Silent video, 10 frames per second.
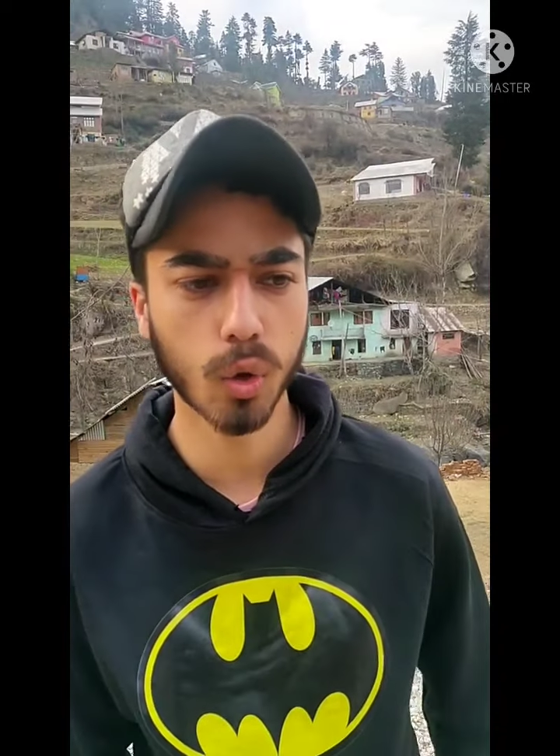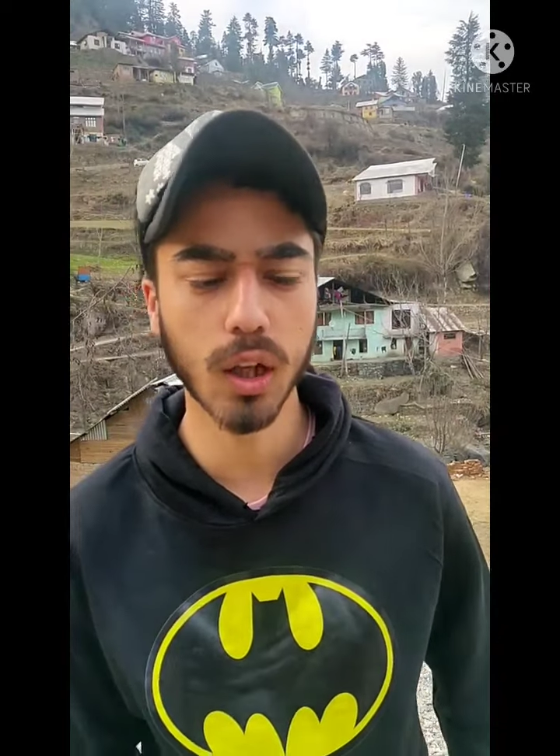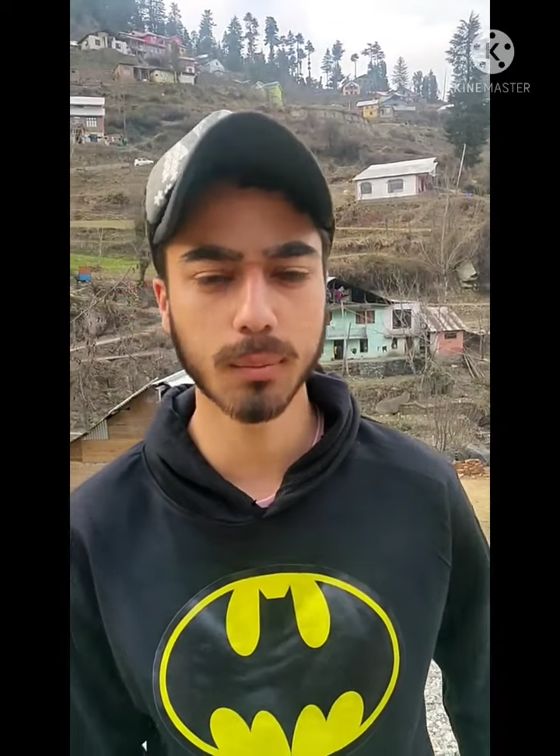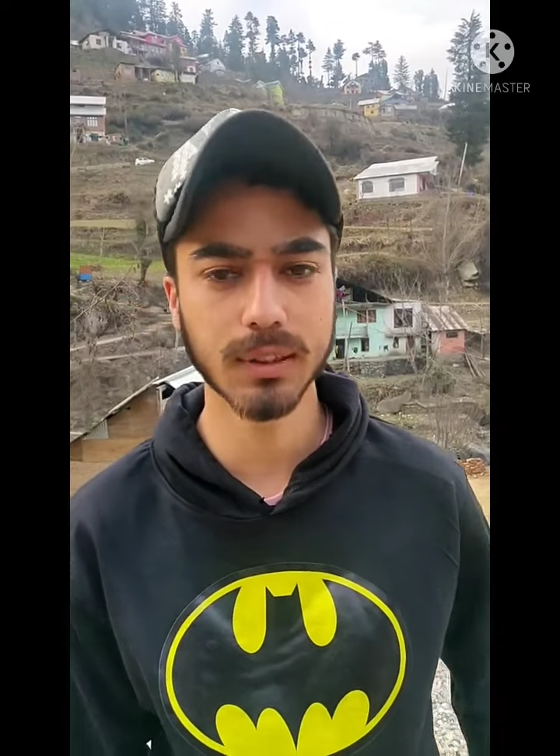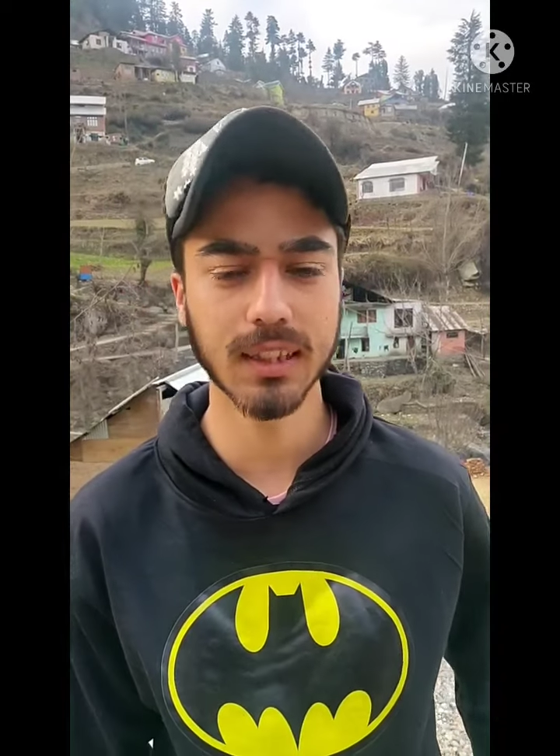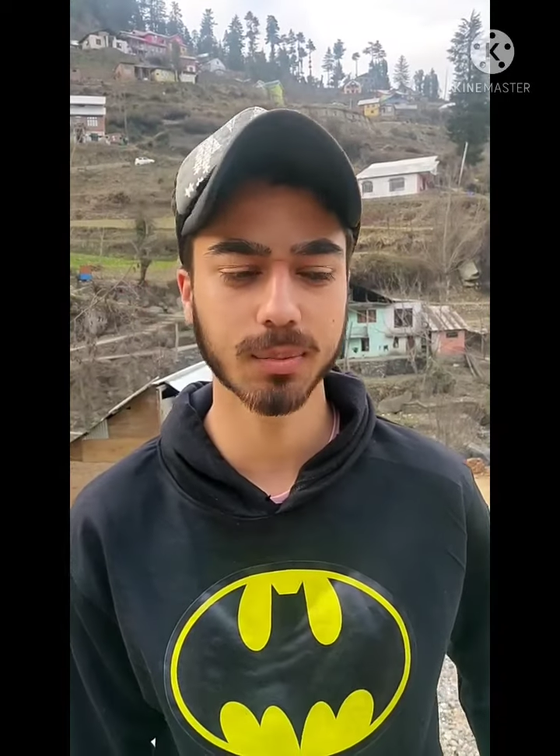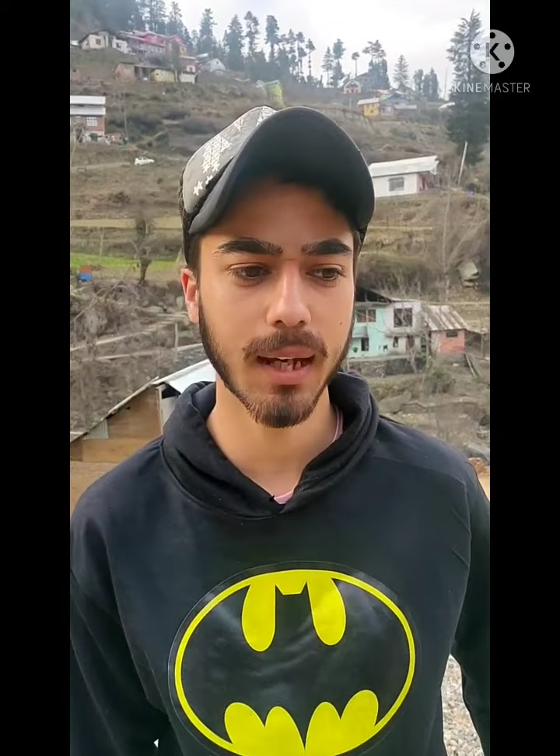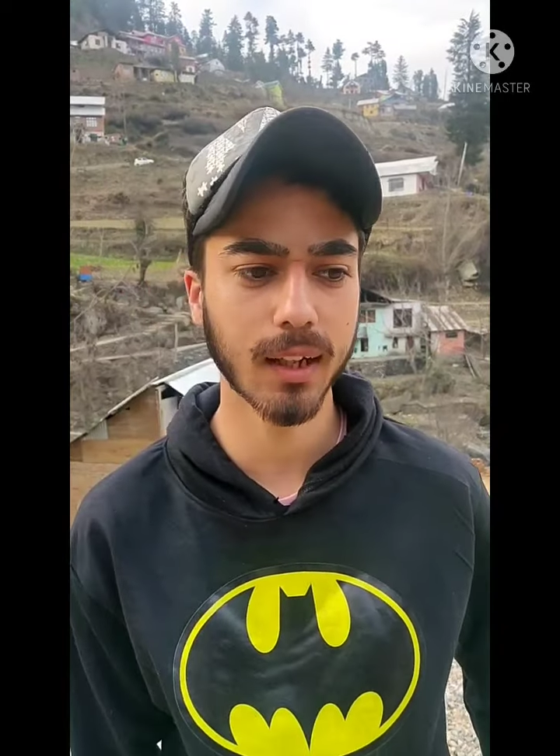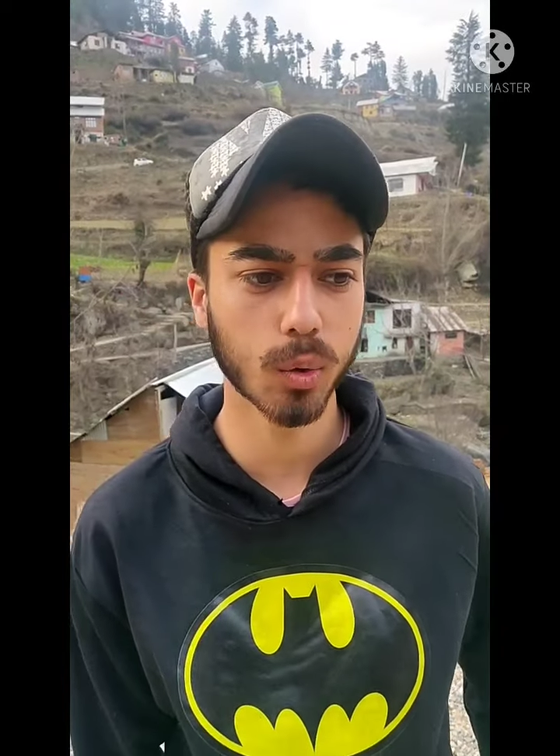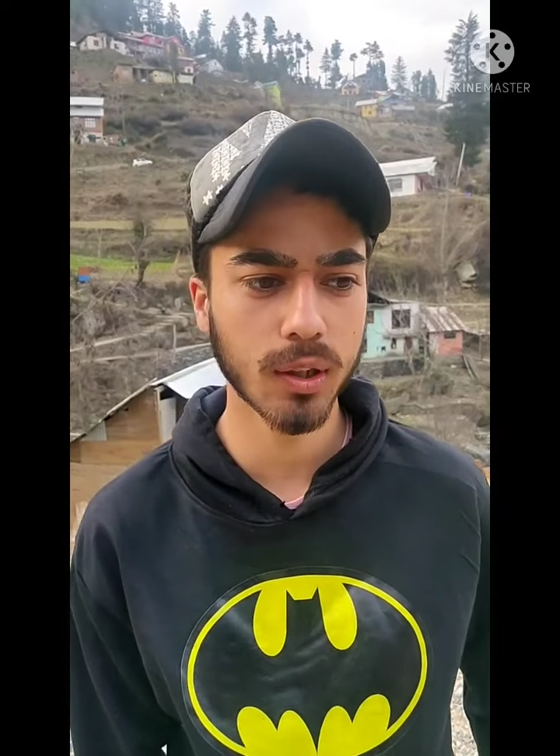लोकल
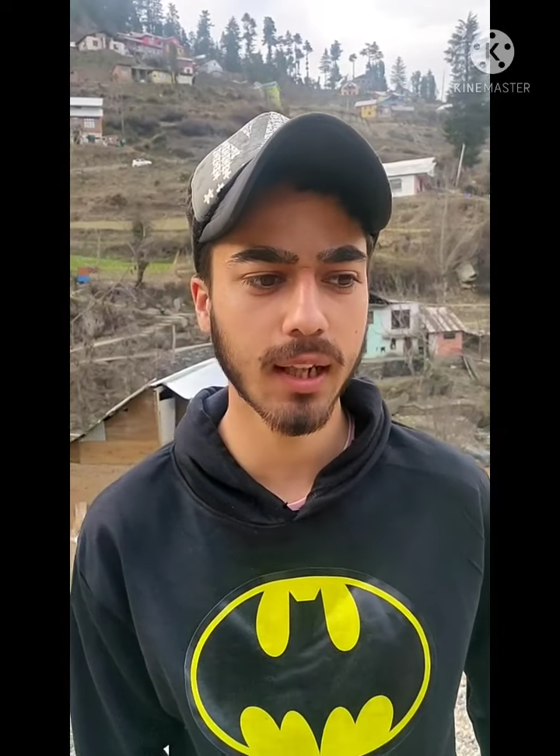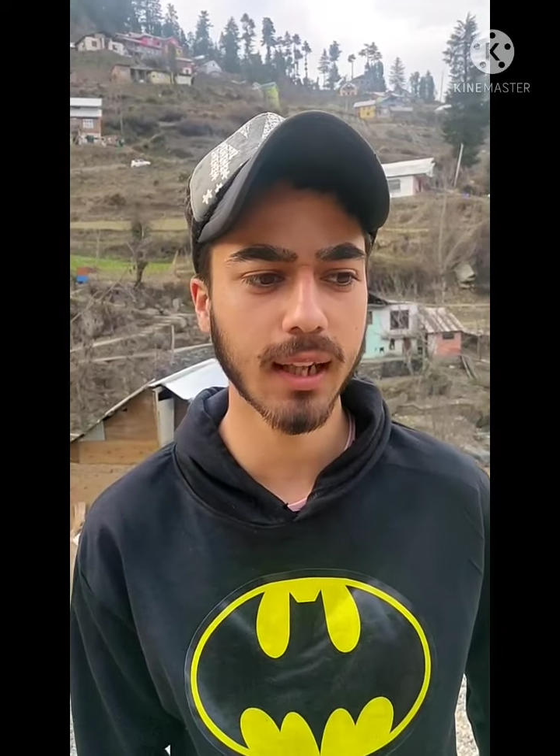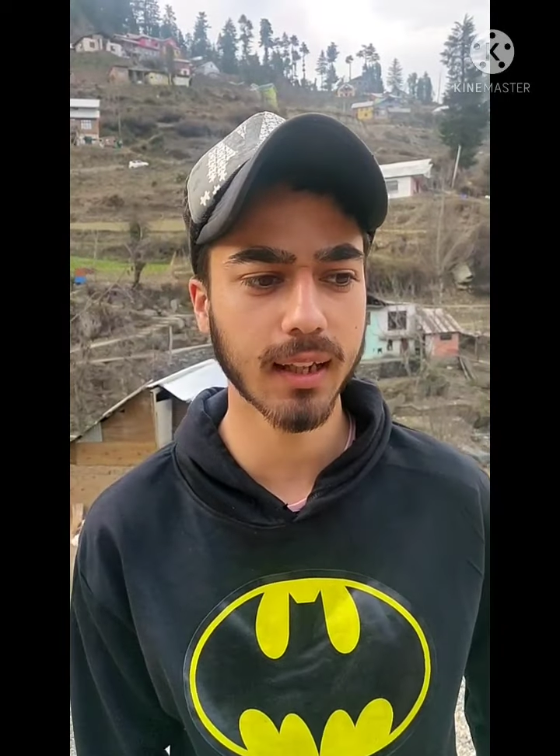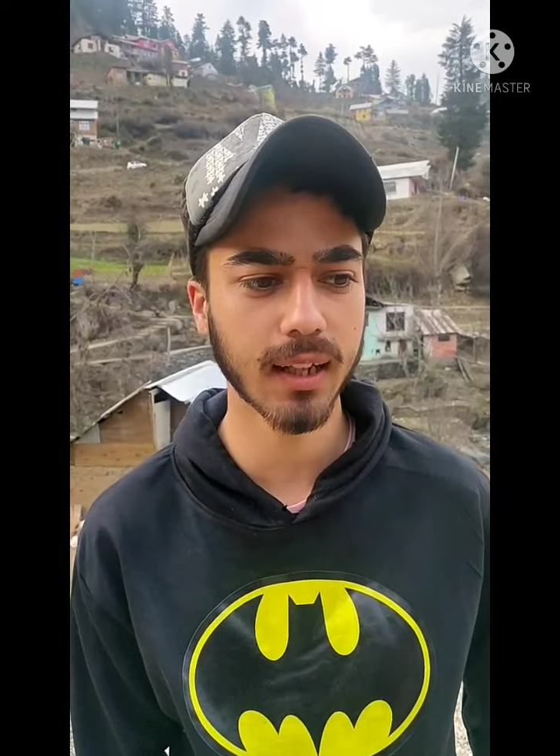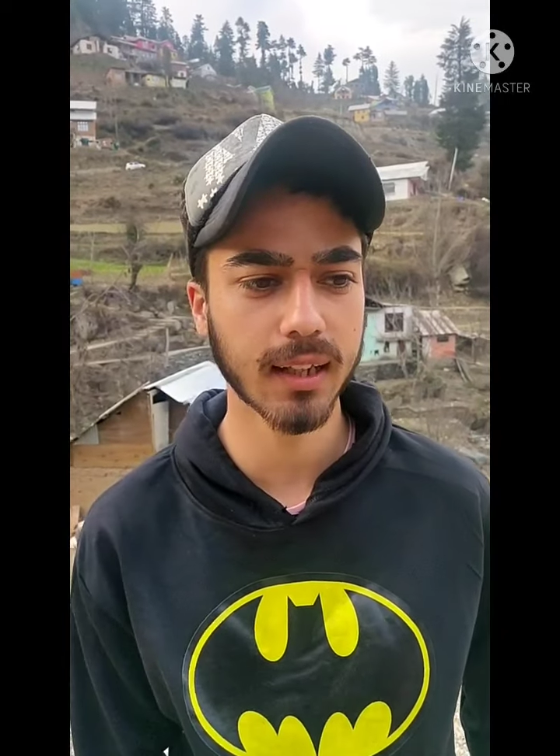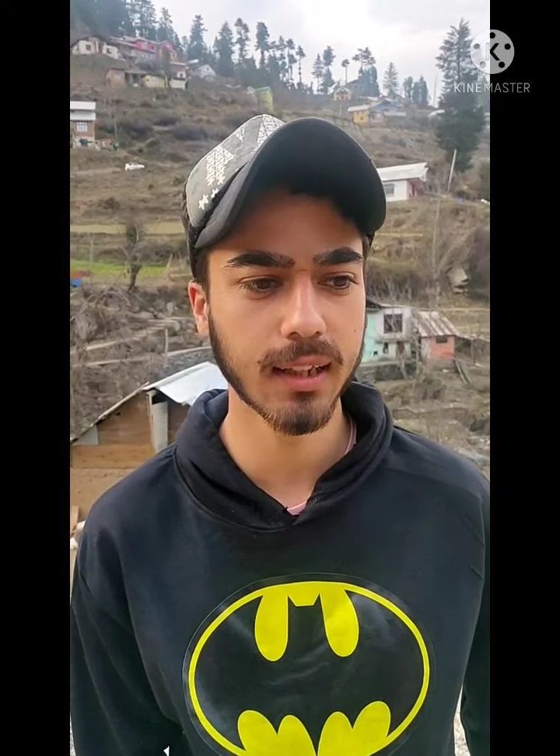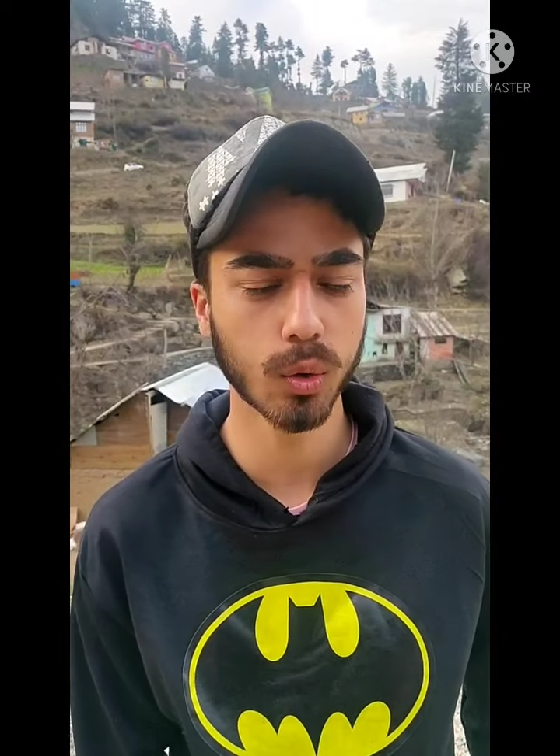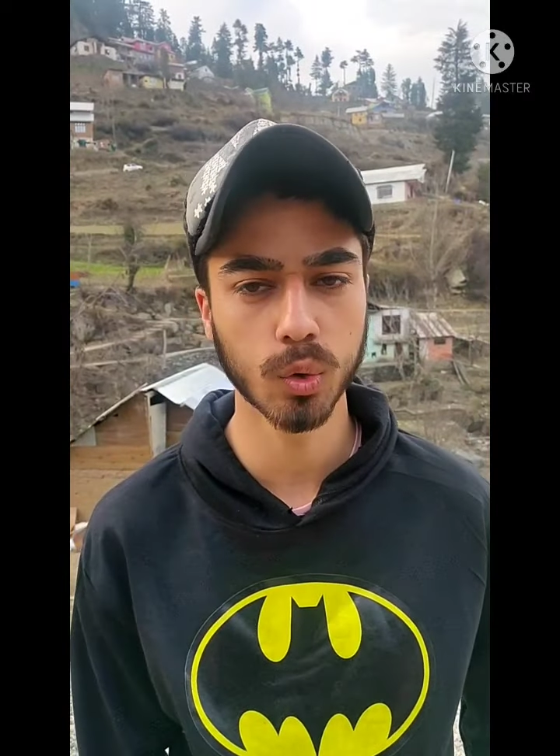बिजनेसमैन है उनने ये खरीदी